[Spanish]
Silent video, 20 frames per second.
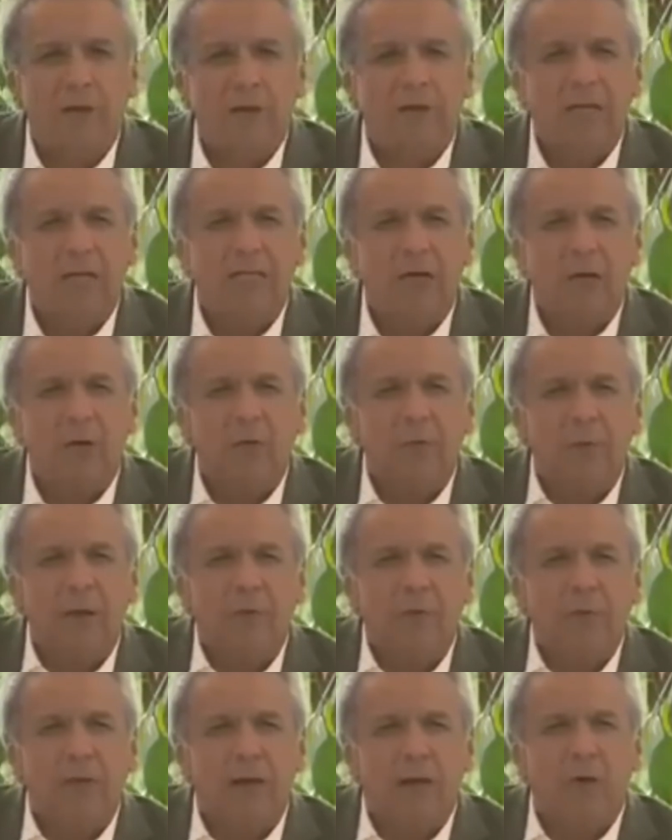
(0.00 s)
ya se ha
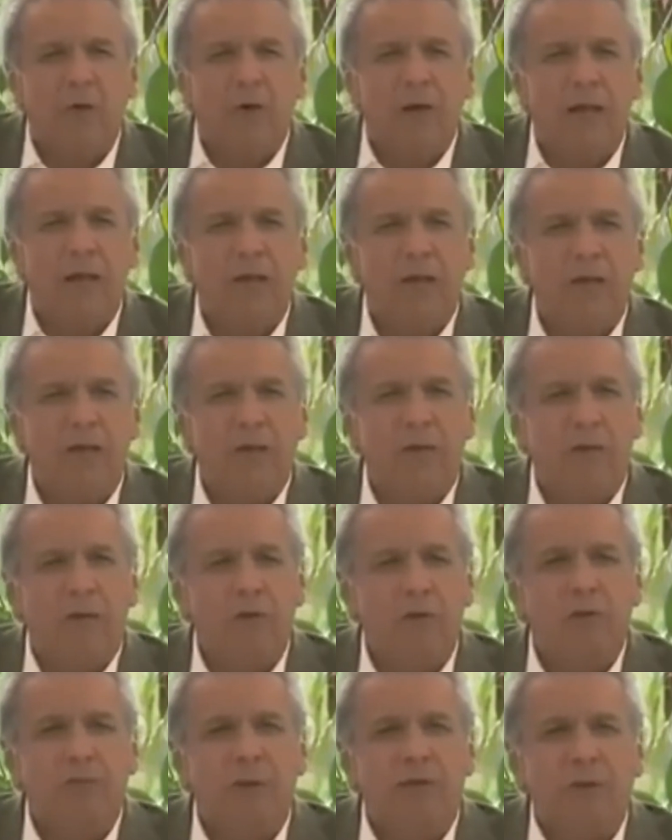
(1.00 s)
comprado una cola,
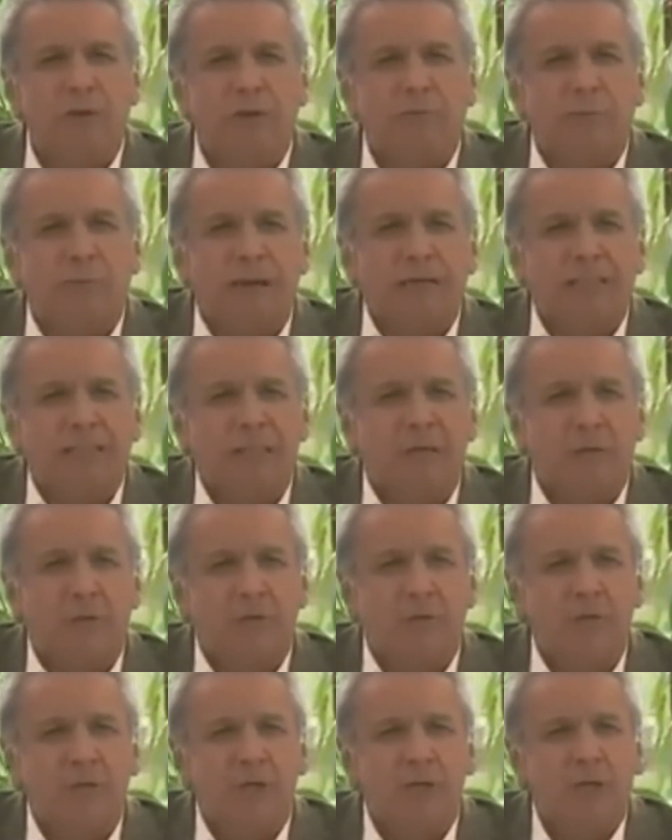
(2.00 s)
unos vasos
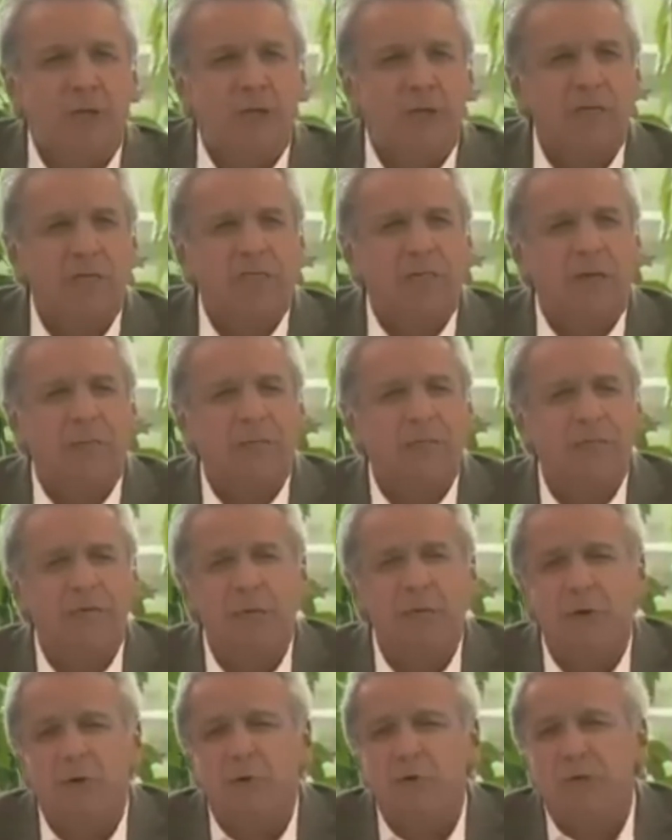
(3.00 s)
plásticos y está
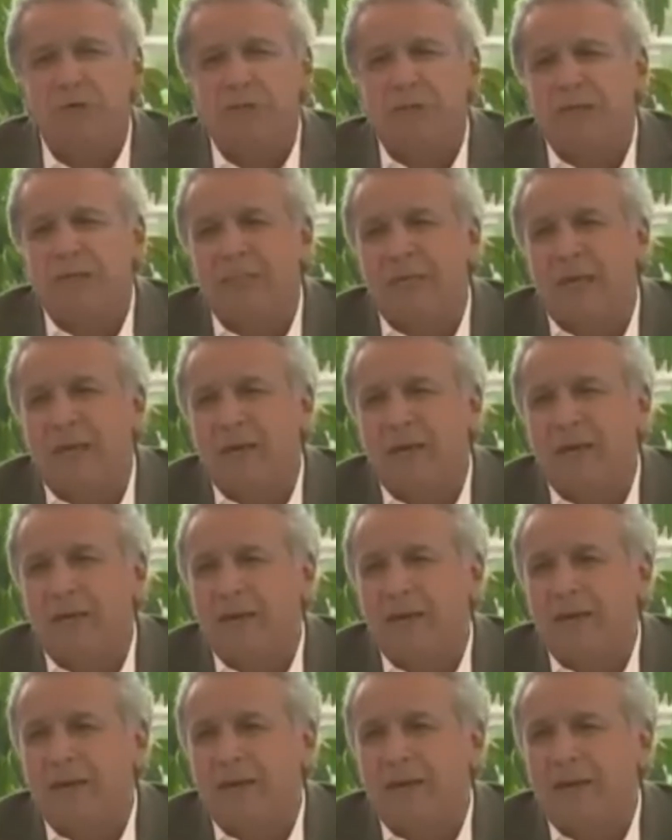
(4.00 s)
vendiendo en una esquina
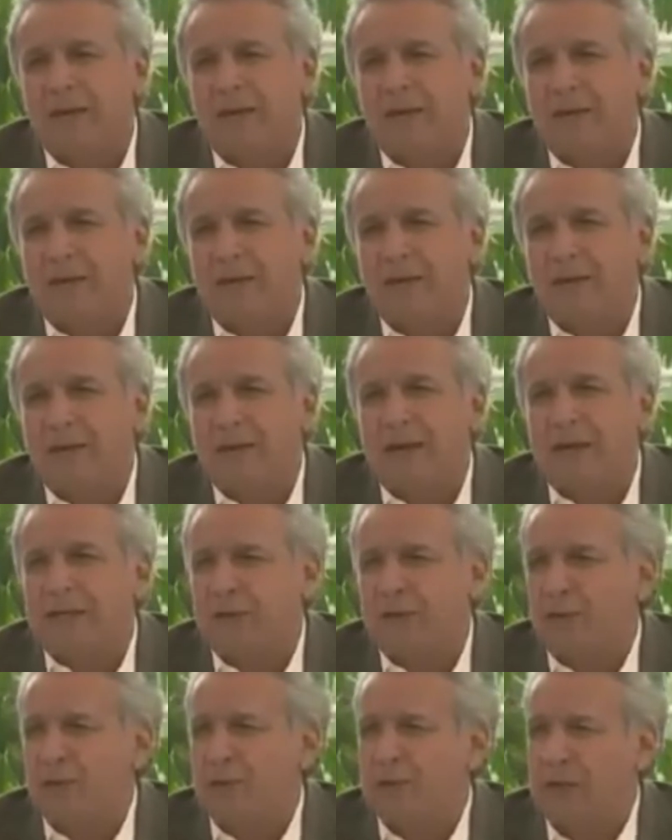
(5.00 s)

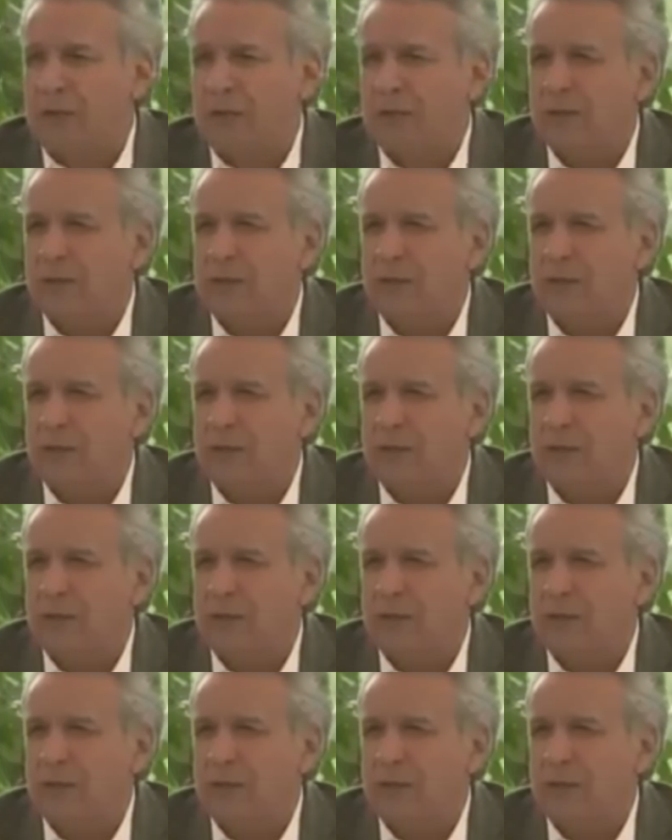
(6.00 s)
gaseosa.